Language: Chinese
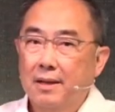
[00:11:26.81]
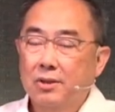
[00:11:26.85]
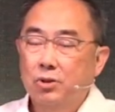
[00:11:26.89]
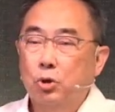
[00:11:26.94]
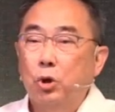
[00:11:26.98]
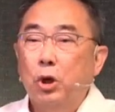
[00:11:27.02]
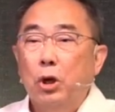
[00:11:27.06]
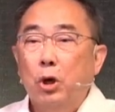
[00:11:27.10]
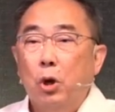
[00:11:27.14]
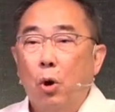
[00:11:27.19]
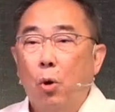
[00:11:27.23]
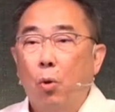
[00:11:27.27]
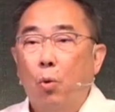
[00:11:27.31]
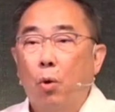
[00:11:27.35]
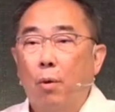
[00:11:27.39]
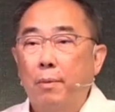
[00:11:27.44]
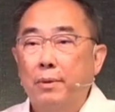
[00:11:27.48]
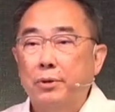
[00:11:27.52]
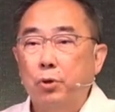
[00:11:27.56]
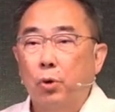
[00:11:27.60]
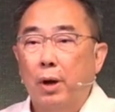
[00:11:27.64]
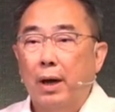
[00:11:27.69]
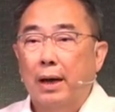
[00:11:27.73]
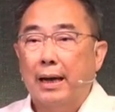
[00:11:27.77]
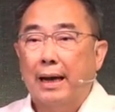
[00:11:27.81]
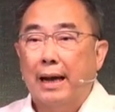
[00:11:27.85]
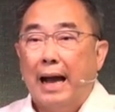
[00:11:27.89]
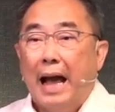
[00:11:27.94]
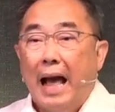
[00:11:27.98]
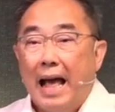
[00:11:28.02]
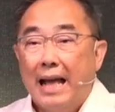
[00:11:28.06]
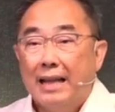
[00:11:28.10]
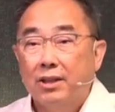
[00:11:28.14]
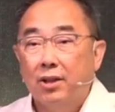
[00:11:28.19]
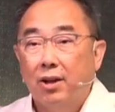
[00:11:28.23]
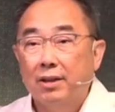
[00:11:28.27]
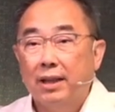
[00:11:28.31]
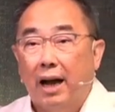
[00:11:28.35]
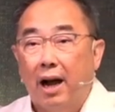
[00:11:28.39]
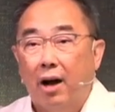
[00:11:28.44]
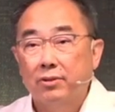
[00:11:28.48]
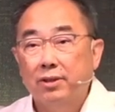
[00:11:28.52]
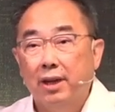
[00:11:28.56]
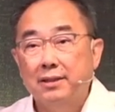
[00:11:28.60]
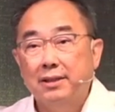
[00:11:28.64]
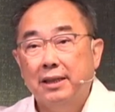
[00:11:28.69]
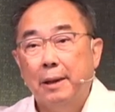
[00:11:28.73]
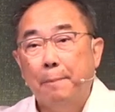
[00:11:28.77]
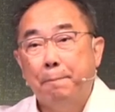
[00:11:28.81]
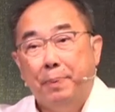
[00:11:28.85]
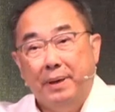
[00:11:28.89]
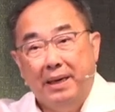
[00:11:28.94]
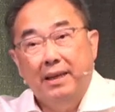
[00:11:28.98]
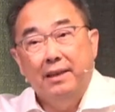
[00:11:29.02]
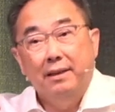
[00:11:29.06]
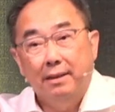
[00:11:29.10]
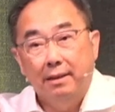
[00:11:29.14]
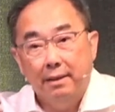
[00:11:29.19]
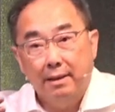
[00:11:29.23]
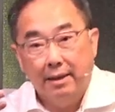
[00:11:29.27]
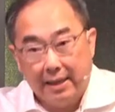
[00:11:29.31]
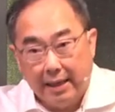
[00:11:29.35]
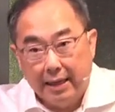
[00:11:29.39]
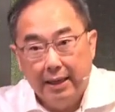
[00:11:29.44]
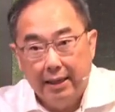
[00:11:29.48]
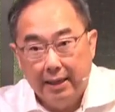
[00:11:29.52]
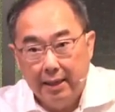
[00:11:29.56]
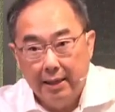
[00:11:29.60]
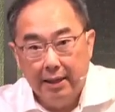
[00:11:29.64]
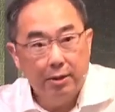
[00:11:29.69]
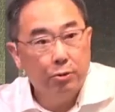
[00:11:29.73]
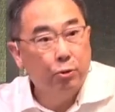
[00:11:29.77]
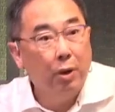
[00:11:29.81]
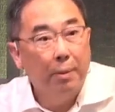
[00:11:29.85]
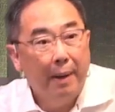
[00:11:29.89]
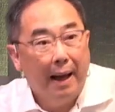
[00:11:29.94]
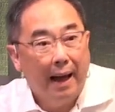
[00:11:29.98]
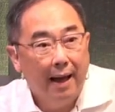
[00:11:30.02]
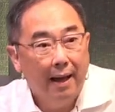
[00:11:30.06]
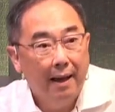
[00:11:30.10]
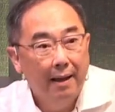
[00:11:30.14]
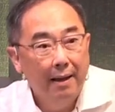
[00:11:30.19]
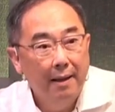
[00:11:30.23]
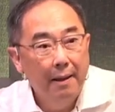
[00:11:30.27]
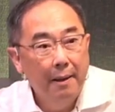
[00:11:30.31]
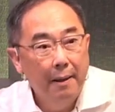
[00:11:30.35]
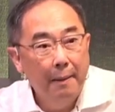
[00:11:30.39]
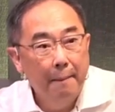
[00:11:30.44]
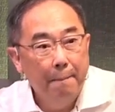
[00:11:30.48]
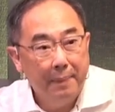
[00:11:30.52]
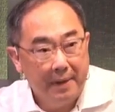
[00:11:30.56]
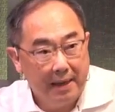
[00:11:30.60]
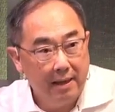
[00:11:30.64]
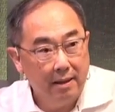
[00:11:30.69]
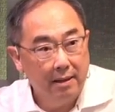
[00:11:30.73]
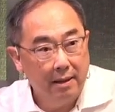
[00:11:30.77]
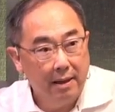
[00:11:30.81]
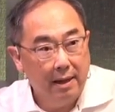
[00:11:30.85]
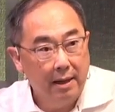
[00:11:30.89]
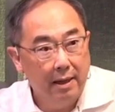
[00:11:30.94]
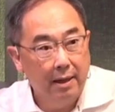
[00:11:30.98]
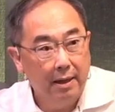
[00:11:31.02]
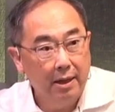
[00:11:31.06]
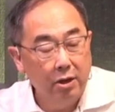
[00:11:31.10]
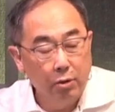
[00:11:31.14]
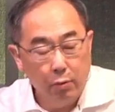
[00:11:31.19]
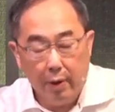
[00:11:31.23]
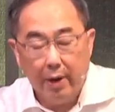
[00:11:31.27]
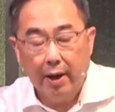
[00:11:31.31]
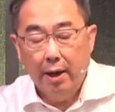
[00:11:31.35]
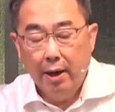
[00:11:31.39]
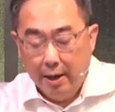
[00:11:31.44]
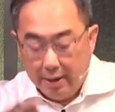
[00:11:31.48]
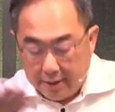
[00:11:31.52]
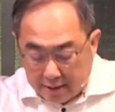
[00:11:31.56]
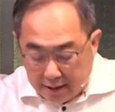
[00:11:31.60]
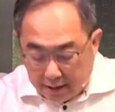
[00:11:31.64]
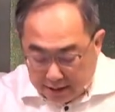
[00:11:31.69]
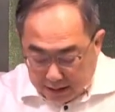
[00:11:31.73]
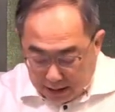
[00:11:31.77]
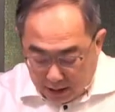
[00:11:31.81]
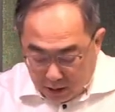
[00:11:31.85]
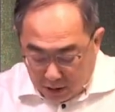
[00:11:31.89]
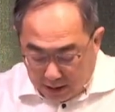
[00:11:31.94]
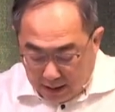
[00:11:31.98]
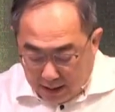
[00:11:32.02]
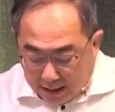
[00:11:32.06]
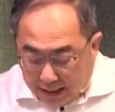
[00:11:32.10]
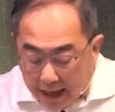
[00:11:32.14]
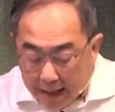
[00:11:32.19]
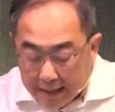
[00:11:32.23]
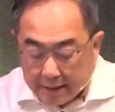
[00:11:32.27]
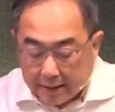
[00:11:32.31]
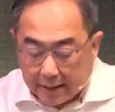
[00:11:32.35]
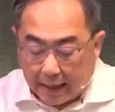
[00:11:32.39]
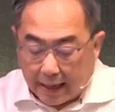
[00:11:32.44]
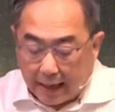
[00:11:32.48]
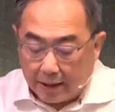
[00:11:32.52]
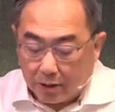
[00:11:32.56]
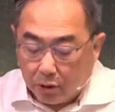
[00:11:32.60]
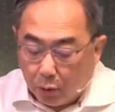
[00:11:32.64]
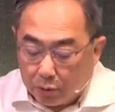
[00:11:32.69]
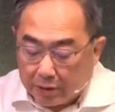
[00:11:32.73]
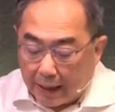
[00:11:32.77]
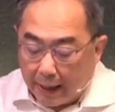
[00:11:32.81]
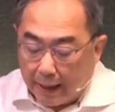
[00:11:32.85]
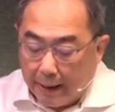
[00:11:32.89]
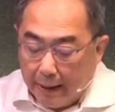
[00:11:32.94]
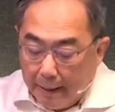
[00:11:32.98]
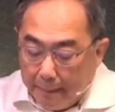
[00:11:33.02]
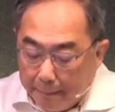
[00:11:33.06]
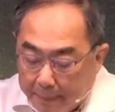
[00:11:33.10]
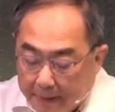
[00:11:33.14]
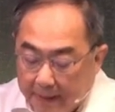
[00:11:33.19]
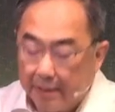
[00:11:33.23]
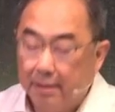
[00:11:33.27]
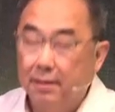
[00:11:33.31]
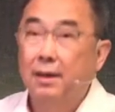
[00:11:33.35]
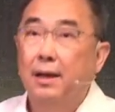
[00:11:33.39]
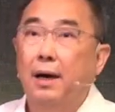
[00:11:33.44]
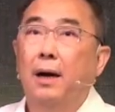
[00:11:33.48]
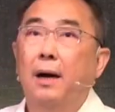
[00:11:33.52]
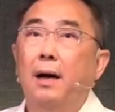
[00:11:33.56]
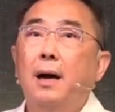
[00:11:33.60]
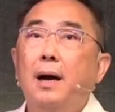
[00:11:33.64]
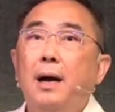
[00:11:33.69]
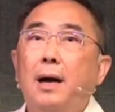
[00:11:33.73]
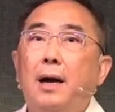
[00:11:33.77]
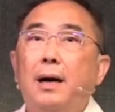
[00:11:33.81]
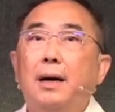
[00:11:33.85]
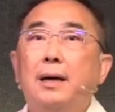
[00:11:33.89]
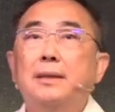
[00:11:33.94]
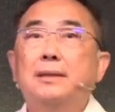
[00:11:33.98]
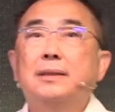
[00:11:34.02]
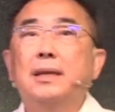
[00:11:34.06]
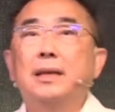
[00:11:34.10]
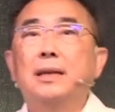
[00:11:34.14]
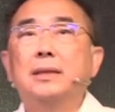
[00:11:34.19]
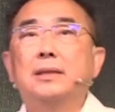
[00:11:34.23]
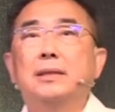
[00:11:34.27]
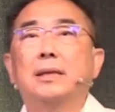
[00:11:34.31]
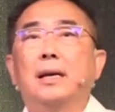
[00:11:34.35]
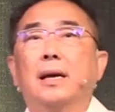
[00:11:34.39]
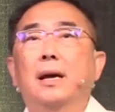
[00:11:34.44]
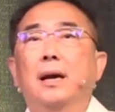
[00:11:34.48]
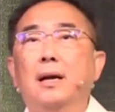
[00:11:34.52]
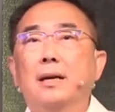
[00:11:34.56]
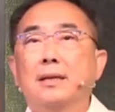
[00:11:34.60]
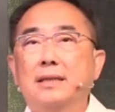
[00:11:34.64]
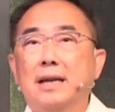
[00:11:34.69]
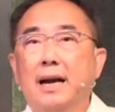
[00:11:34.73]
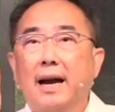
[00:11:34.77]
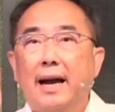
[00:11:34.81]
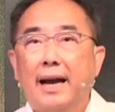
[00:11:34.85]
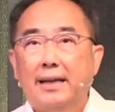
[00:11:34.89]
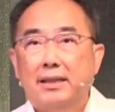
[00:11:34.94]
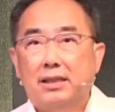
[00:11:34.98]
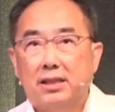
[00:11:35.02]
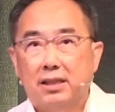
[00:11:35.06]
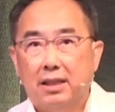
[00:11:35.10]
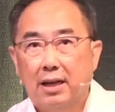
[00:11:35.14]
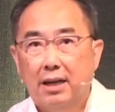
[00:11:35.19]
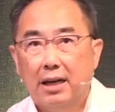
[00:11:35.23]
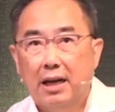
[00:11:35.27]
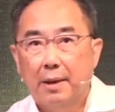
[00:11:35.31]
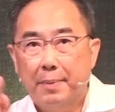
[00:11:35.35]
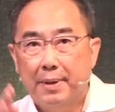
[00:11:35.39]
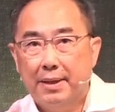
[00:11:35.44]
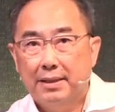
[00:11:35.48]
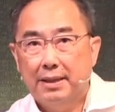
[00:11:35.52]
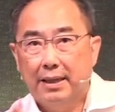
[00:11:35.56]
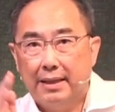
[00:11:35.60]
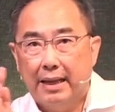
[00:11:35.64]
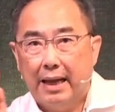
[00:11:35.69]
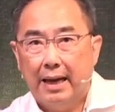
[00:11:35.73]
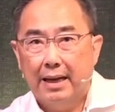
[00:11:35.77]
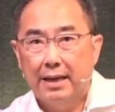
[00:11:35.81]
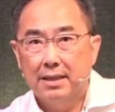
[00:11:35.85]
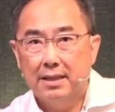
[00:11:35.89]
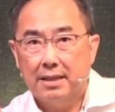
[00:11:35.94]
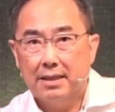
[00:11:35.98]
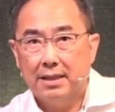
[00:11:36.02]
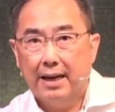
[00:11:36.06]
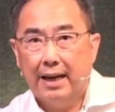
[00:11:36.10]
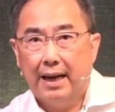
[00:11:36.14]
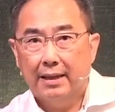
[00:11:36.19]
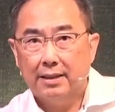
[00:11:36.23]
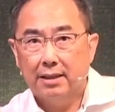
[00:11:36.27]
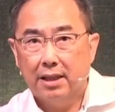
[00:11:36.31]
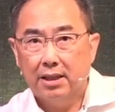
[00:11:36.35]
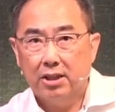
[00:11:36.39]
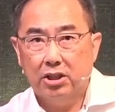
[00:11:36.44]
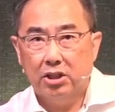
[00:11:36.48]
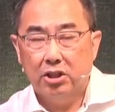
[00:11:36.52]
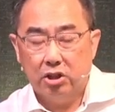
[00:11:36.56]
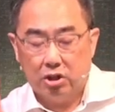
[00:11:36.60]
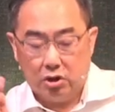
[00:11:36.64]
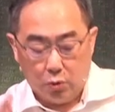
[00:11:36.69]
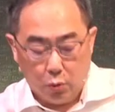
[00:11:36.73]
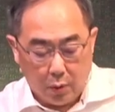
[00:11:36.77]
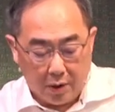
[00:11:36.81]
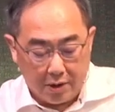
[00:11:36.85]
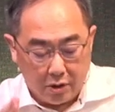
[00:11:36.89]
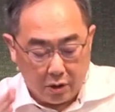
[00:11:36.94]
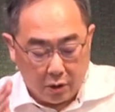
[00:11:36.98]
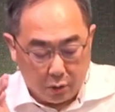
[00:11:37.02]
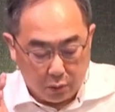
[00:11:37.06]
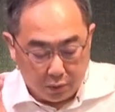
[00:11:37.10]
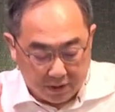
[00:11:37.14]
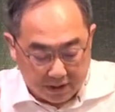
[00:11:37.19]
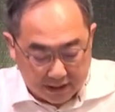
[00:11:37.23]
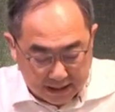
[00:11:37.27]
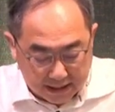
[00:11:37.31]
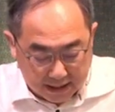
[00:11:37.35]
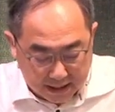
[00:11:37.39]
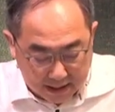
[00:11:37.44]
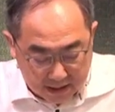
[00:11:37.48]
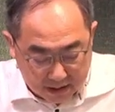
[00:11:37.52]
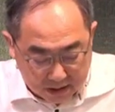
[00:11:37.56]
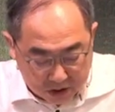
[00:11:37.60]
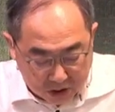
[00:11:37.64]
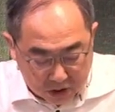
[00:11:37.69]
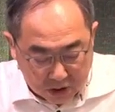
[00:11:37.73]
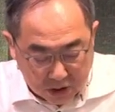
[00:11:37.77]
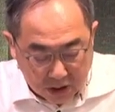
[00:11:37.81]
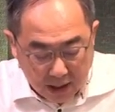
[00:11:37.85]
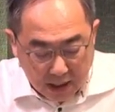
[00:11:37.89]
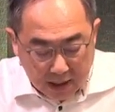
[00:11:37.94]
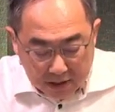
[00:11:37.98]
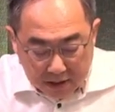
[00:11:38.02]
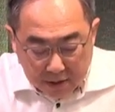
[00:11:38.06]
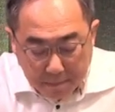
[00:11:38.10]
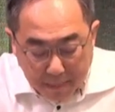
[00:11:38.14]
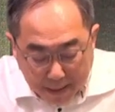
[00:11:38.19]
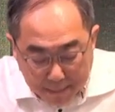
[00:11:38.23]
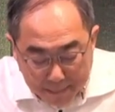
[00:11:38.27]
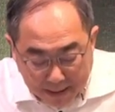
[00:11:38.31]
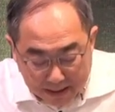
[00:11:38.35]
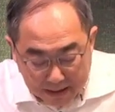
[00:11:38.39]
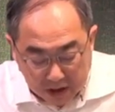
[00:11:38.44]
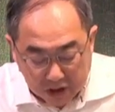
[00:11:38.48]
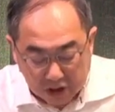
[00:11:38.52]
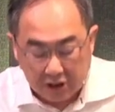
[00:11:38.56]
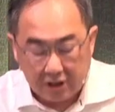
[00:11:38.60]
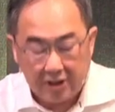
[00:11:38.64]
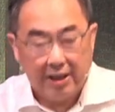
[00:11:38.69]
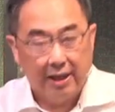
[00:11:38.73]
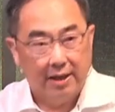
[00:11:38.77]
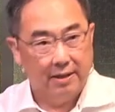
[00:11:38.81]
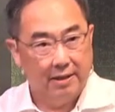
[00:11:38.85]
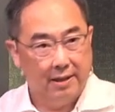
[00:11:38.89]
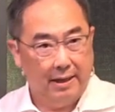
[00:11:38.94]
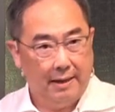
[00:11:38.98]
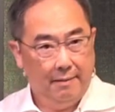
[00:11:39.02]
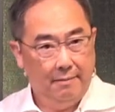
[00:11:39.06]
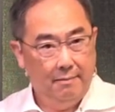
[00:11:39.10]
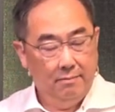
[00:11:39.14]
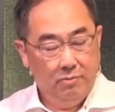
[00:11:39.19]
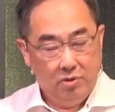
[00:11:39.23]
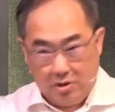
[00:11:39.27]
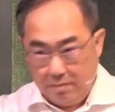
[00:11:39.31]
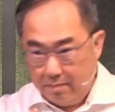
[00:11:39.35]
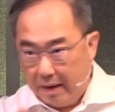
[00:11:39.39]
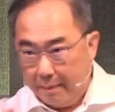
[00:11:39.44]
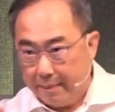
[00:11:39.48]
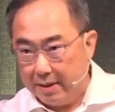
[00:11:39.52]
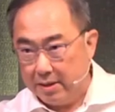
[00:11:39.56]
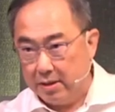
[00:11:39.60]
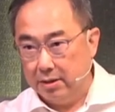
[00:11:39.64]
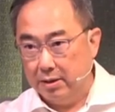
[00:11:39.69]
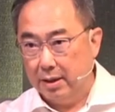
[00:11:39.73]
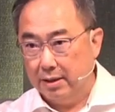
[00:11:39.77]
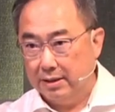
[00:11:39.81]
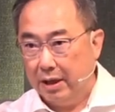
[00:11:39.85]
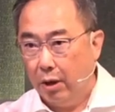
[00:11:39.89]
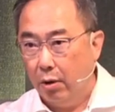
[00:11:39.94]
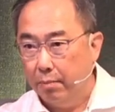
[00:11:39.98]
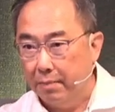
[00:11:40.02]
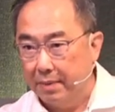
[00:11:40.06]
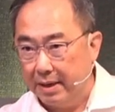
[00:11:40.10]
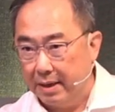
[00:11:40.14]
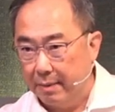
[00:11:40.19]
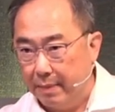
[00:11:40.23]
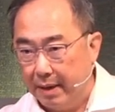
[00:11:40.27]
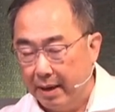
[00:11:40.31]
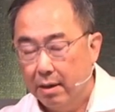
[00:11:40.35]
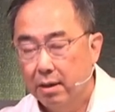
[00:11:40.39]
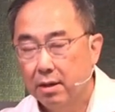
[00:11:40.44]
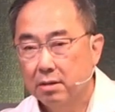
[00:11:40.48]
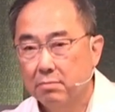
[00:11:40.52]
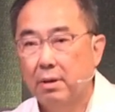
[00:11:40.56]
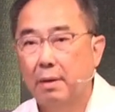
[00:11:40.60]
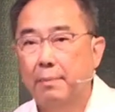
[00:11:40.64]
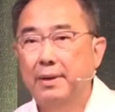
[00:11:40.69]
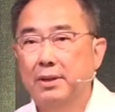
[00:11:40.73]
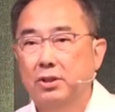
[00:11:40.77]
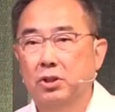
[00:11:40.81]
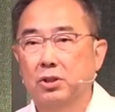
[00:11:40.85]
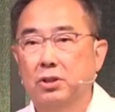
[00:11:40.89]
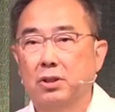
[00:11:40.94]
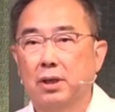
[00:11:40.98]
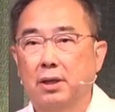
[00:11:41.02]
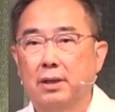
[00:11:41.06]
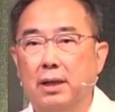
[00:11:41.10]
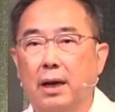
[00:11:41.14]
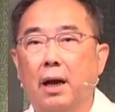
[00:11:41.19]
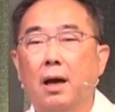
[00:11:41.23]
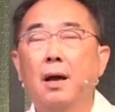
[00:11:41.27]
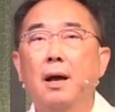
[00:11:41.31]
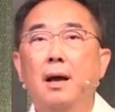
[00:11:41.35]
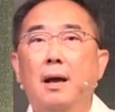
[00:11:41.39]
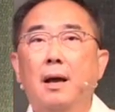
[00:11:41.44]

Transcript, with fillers: 最后我们就会看到，好像是个品格，对吗？品格，因为这些看起来都像品格，而这些仁爱、喜乐、和平、忍耐、恩慈、良善、信实、温柔、节制，是慢慢形成的是慢慢形成在我们里面慢慢形成的。